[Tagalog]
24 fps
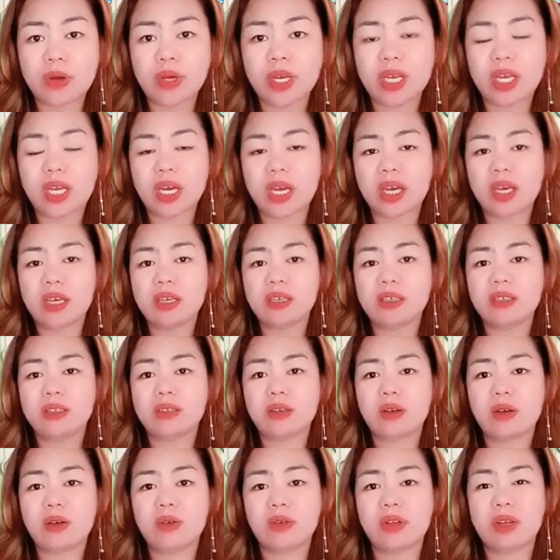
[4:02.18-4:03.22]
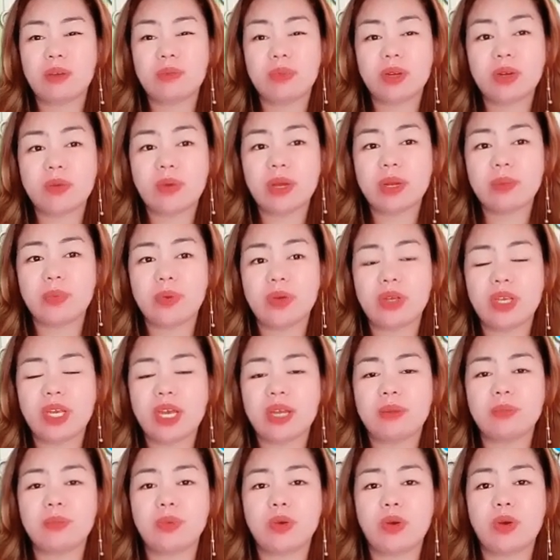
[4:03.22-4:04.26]
Okay, guys? So, number one po,
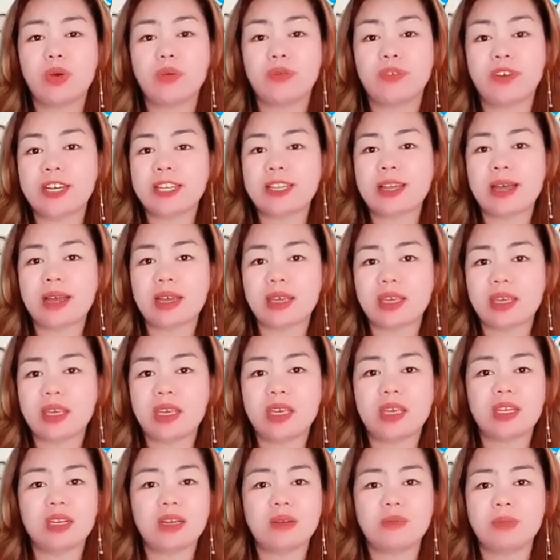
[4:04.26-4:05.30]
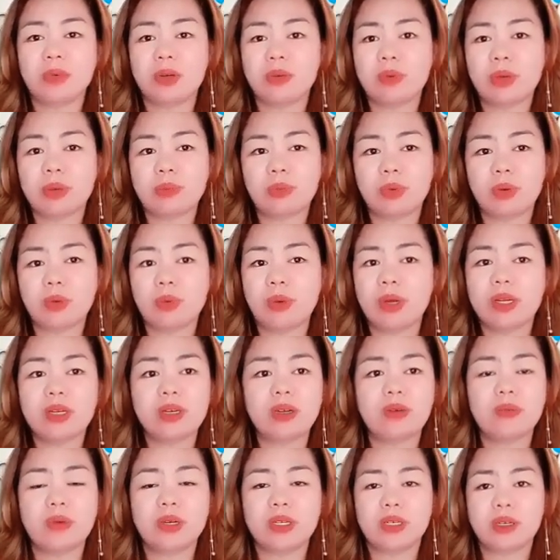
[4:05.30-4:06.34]
yan po, overtagging. Number one po, wag
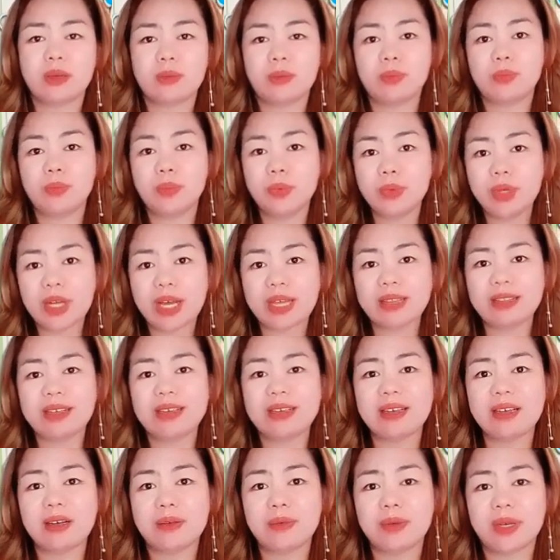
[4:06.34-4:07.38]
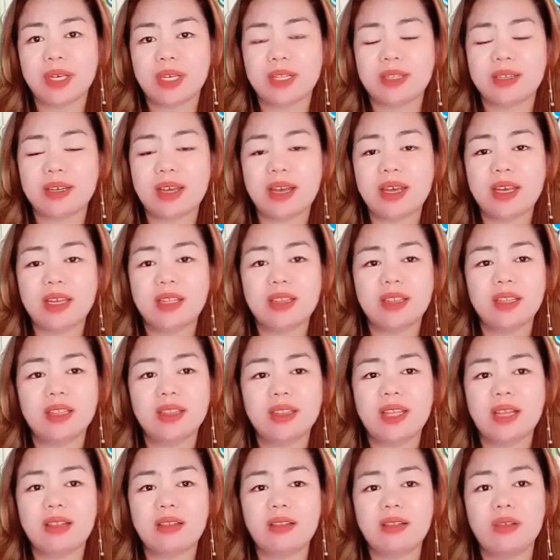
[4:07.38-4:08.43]
na wag na po natin gawin. Kahit
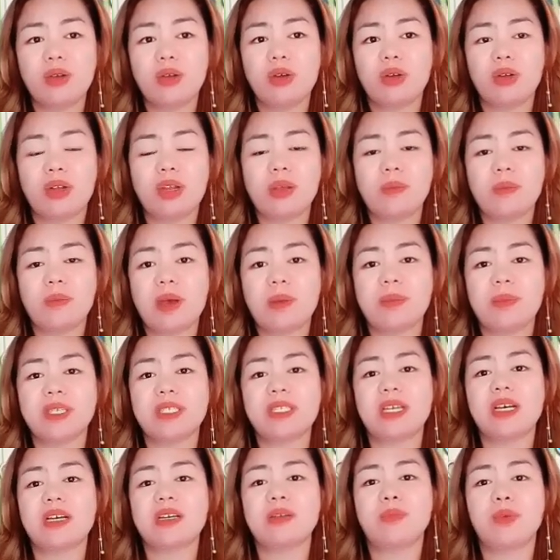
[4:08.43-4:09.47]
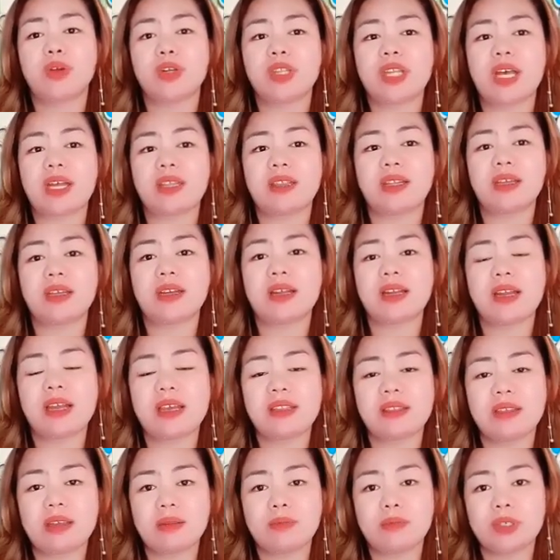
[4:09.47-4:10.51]
tatlo, lima, basta ang importante
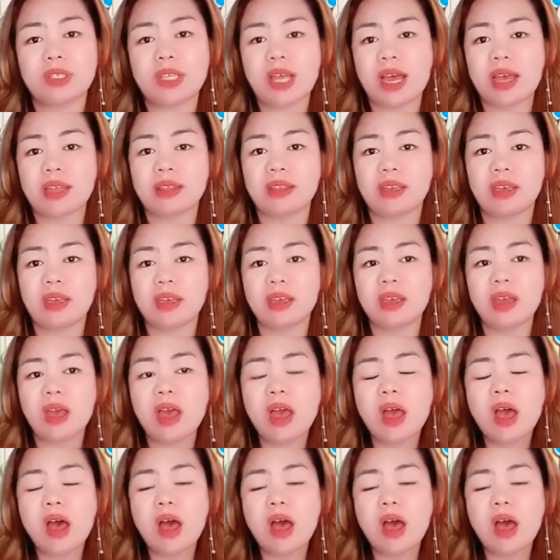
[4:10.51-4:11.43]
related po sa ating